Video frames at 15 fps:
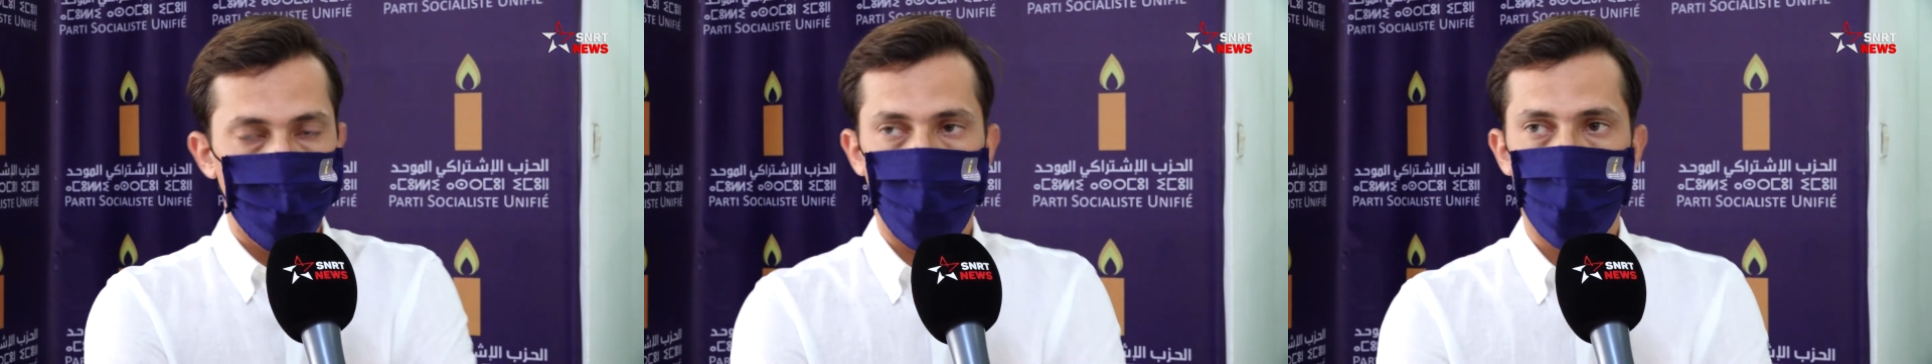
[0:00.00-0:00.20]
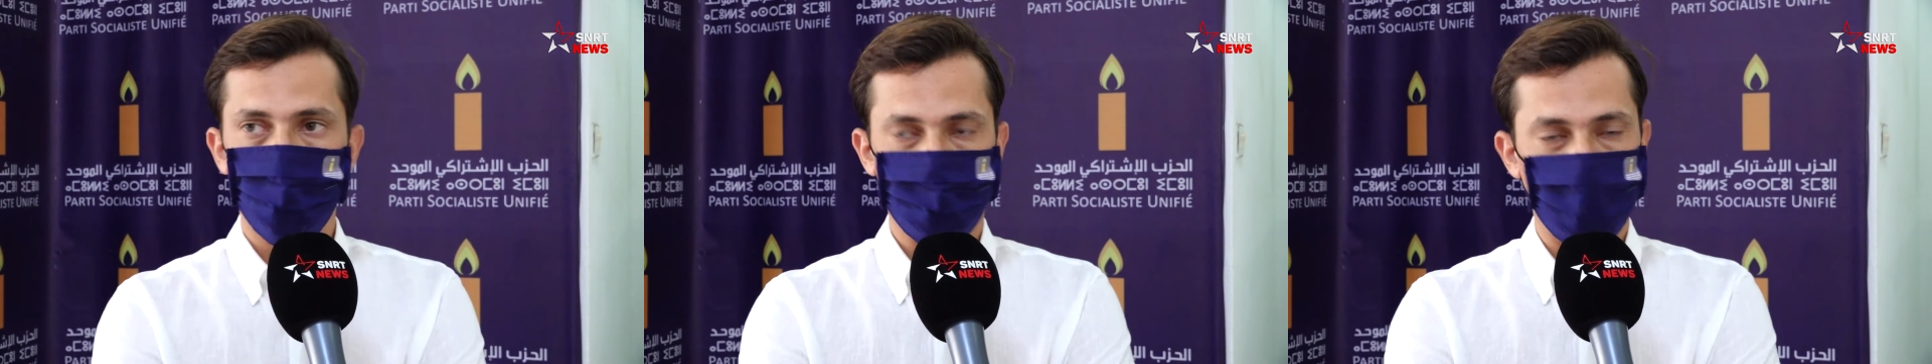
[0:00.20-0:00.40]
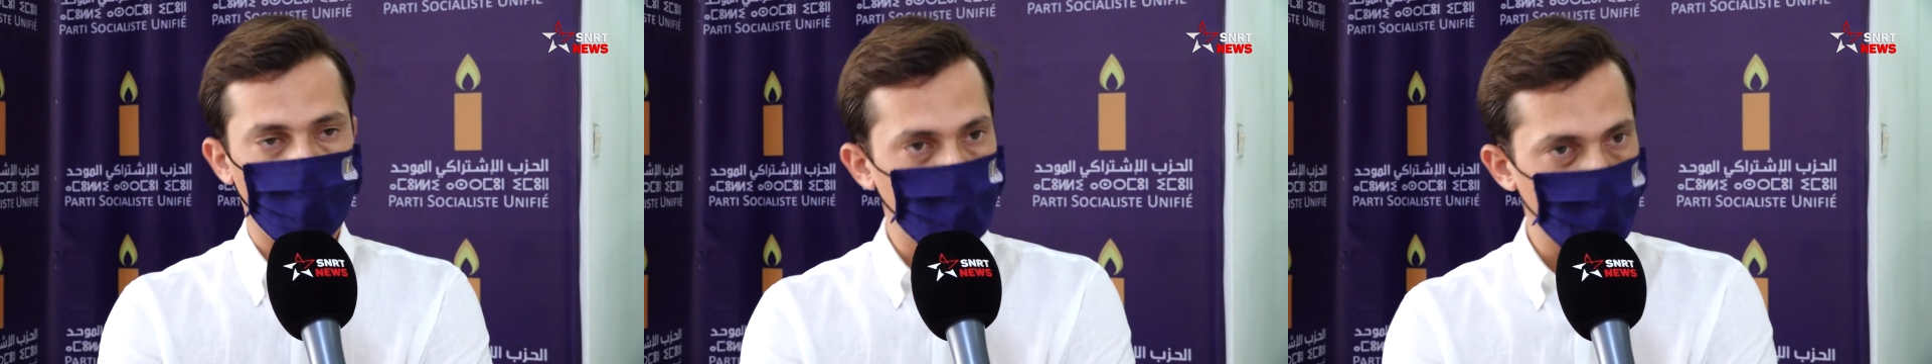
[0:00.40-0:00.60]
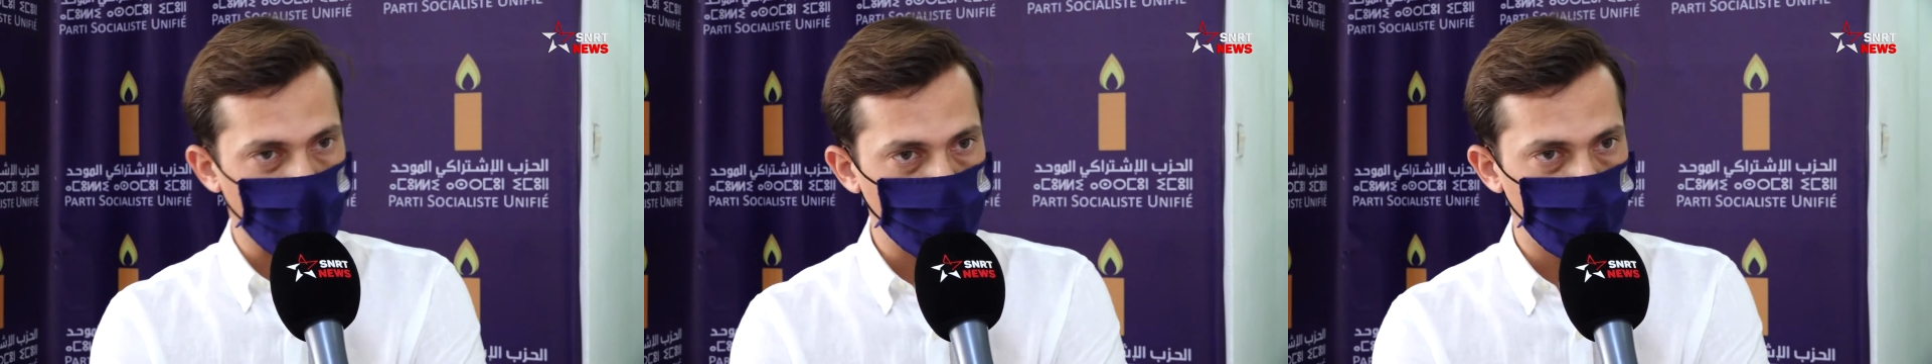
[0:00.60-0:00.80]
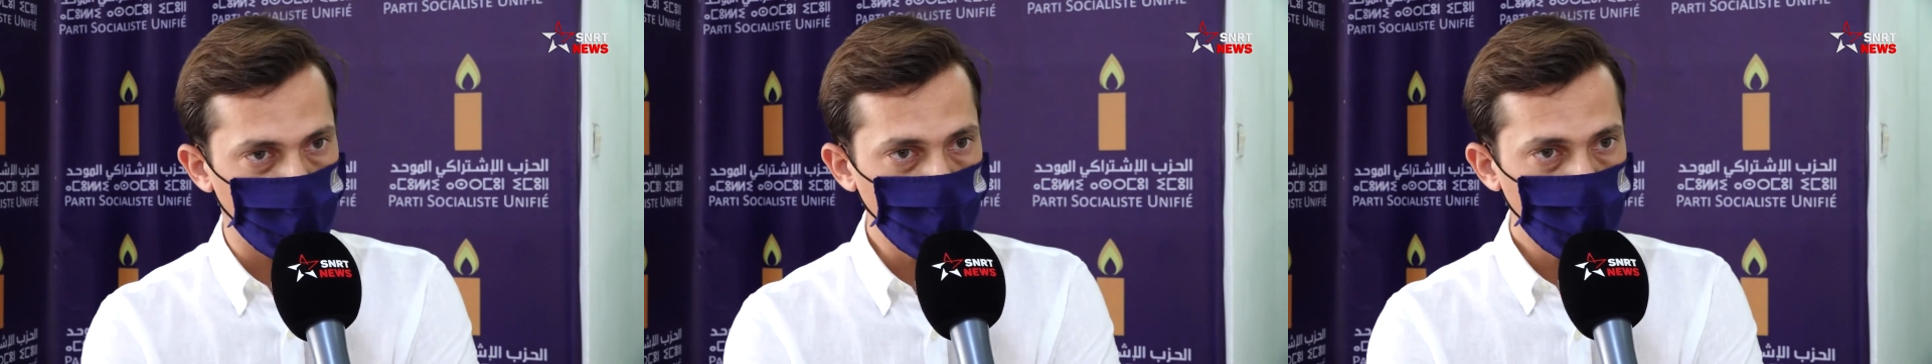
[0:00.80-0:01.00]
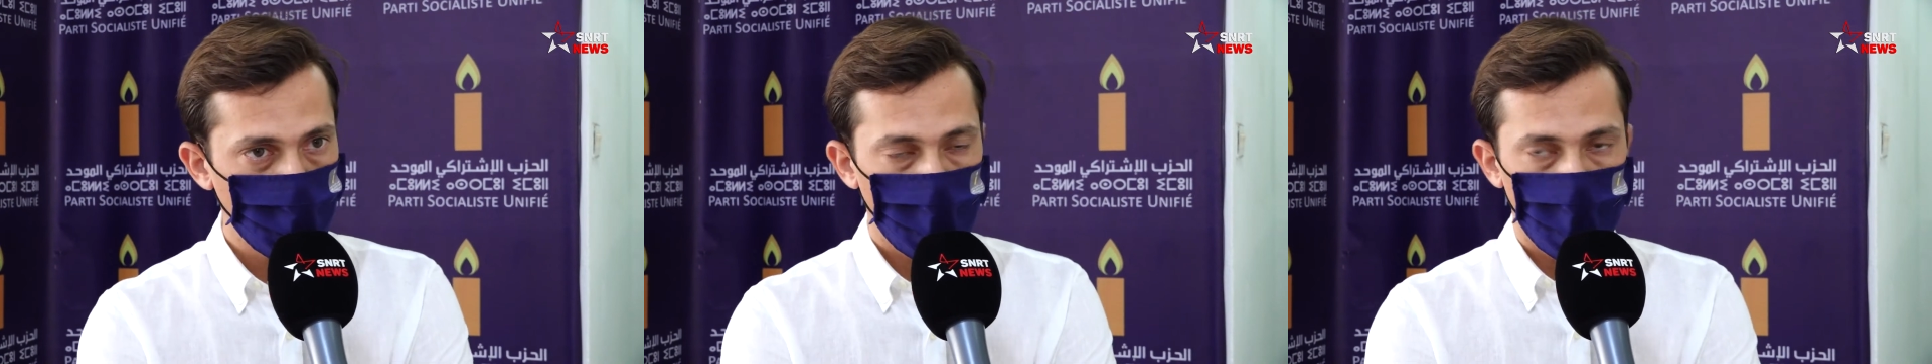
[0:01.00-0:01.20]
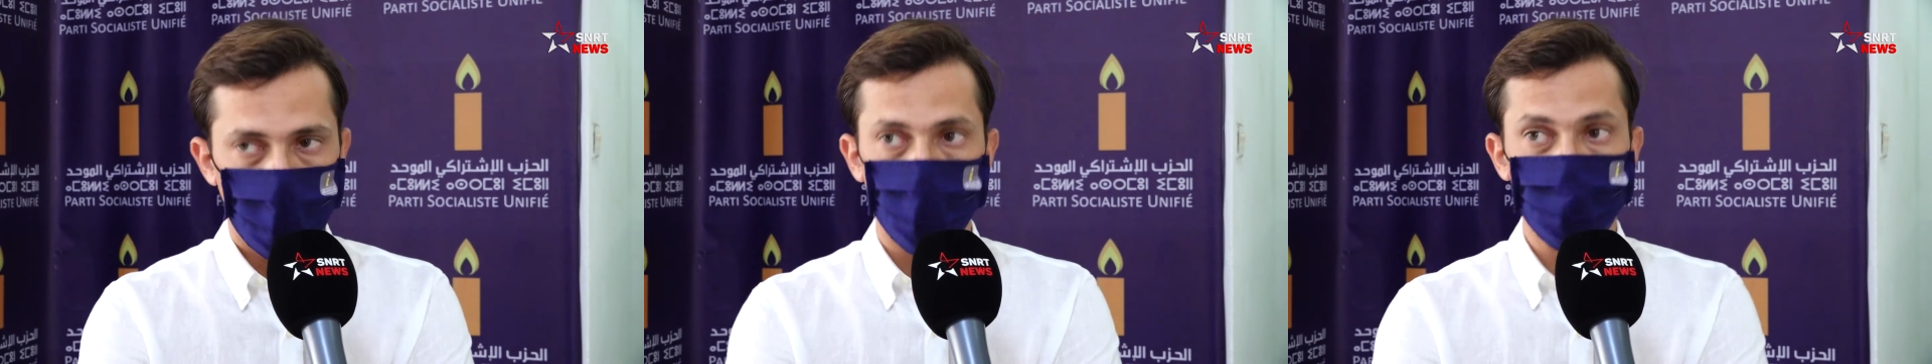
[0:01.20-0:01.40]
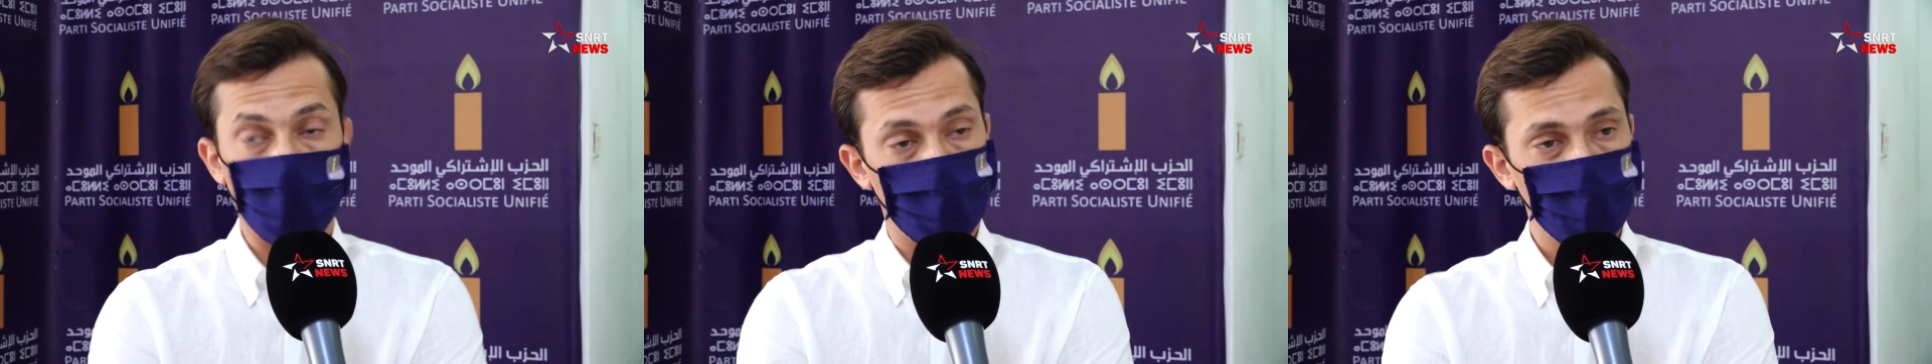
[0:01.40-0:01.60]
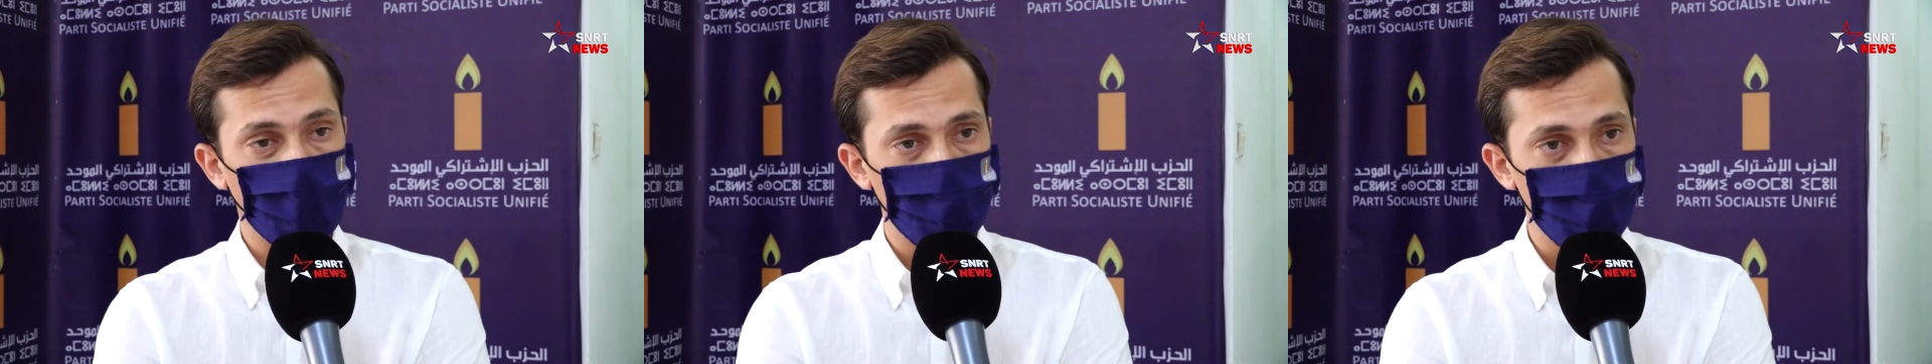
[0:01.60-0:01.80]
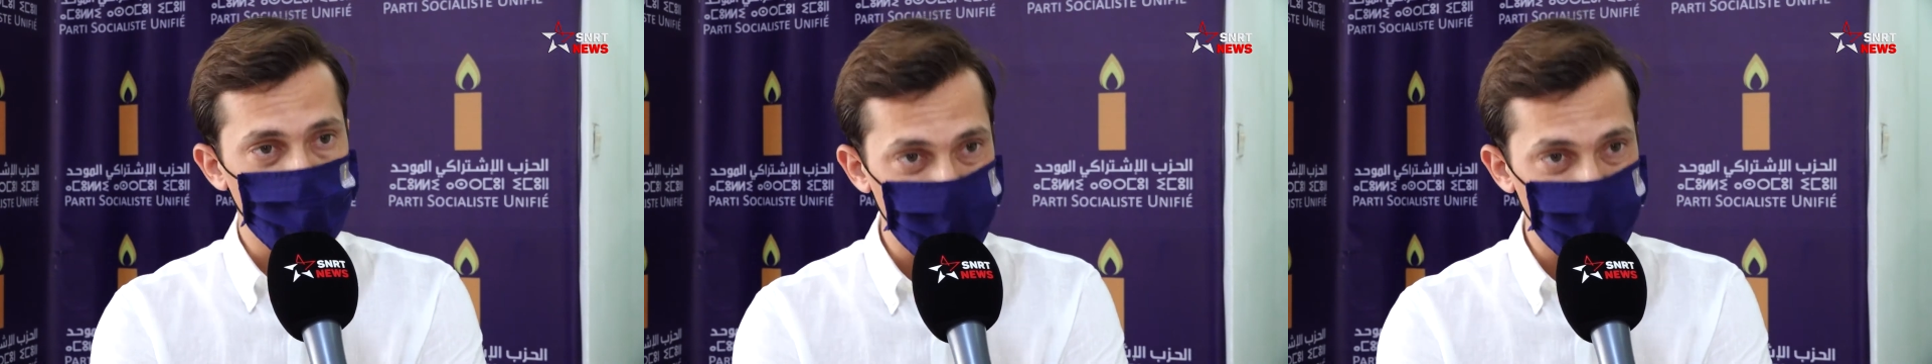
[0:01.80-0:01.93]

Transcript: en termes d'impôts, en termes d'impôts